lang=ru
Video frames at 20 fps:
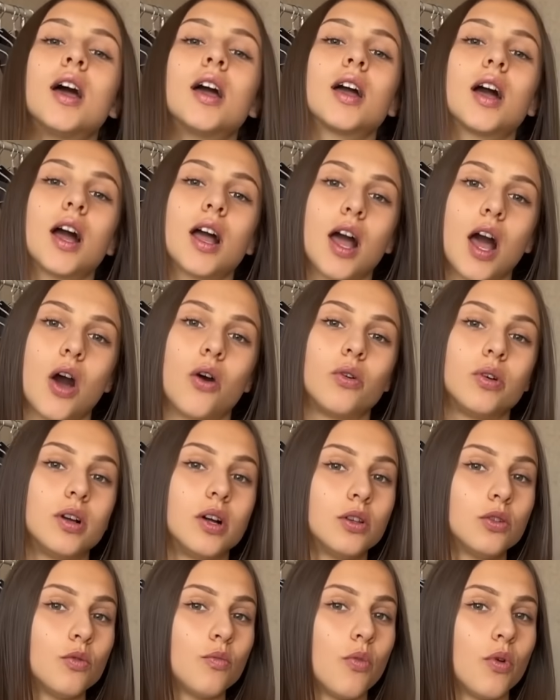какао и
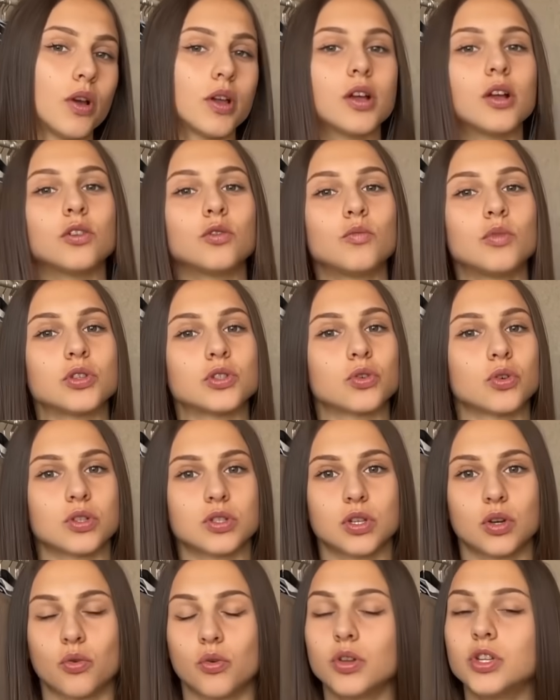голубой, голубой скоро
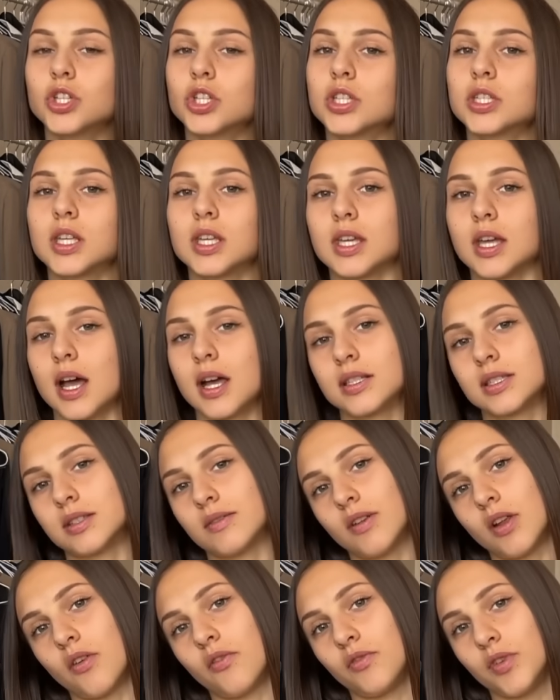закончится, я
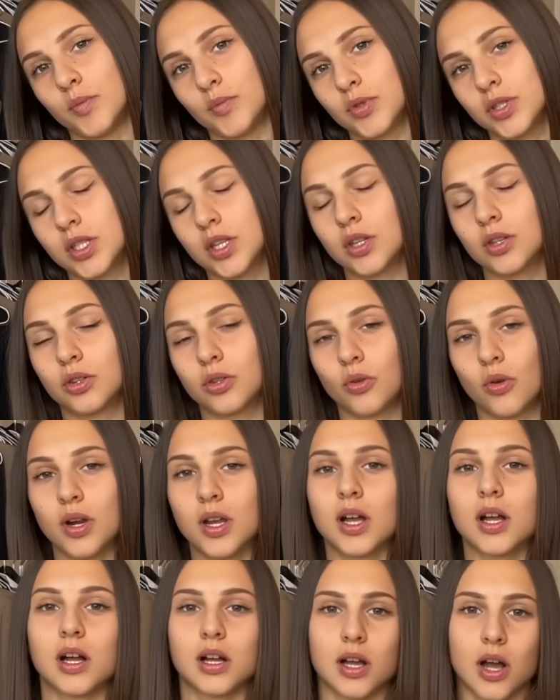оставляю выпуски
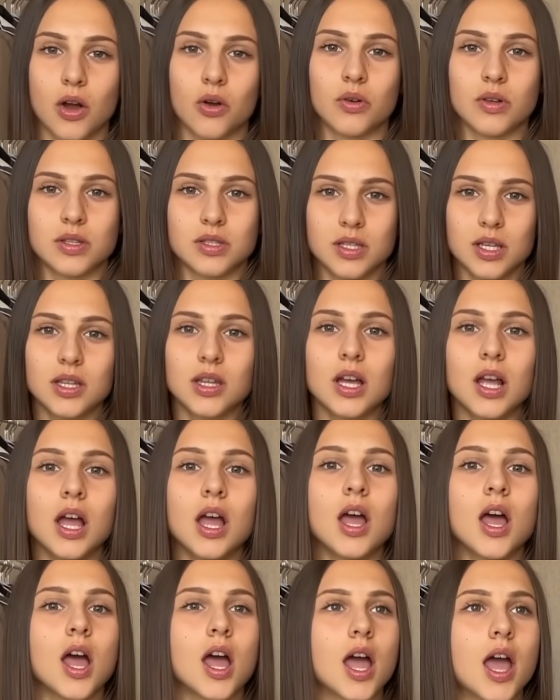только только какао-оттенок.
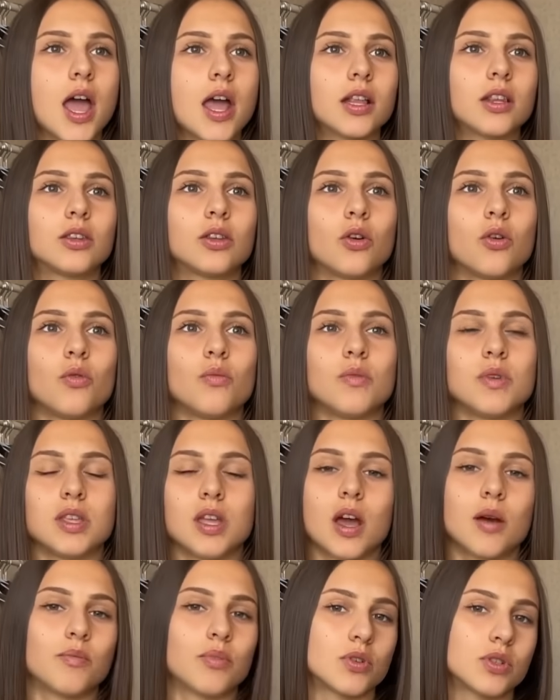Это у
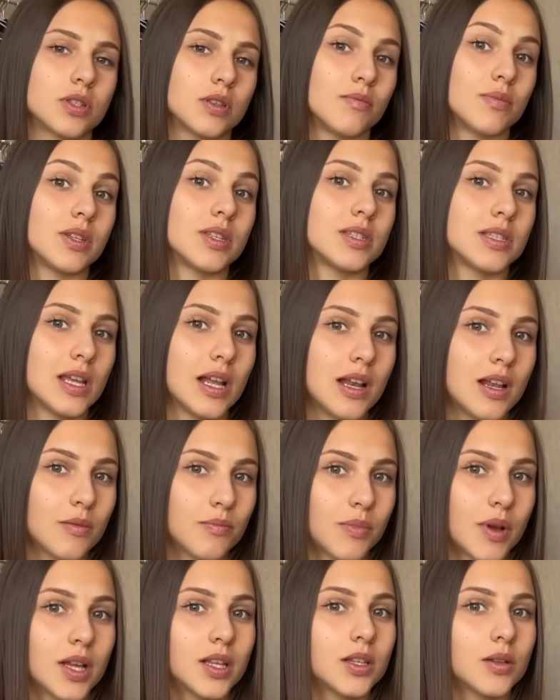меня просто бестселлер,
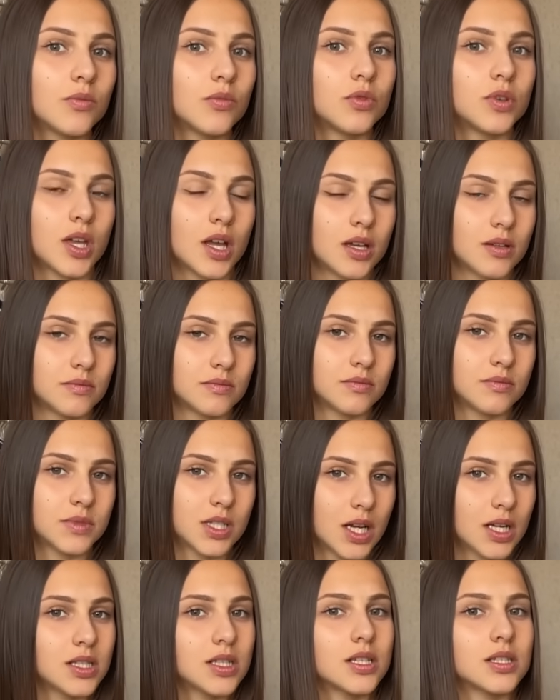поэтому я
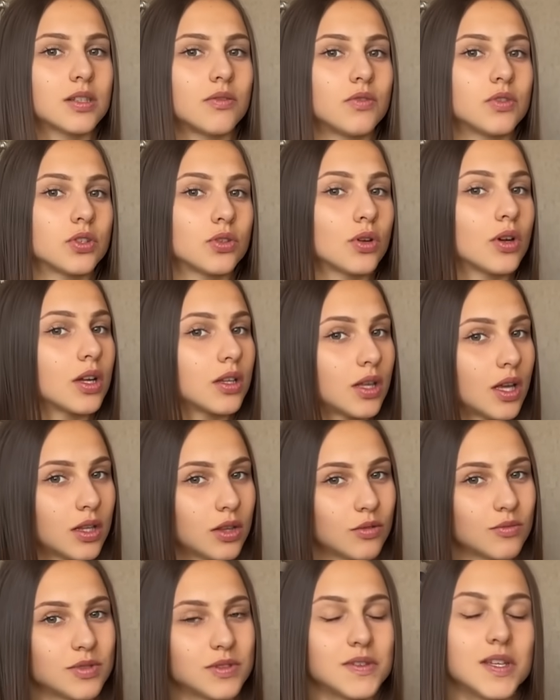захотела остановиться только на
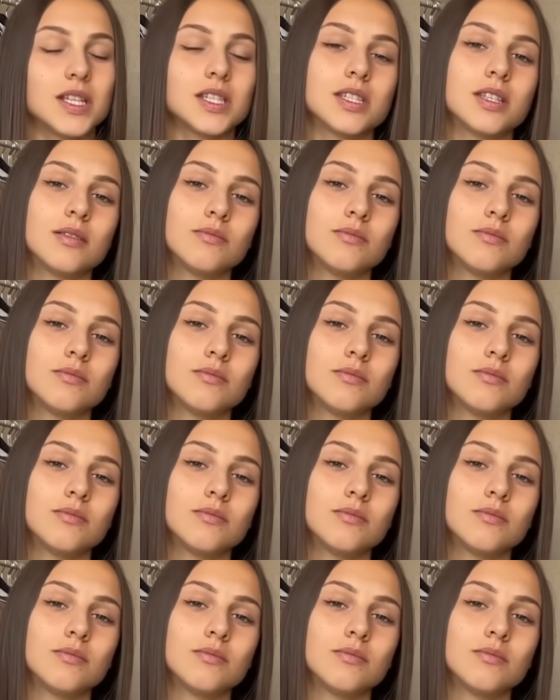одном цвете.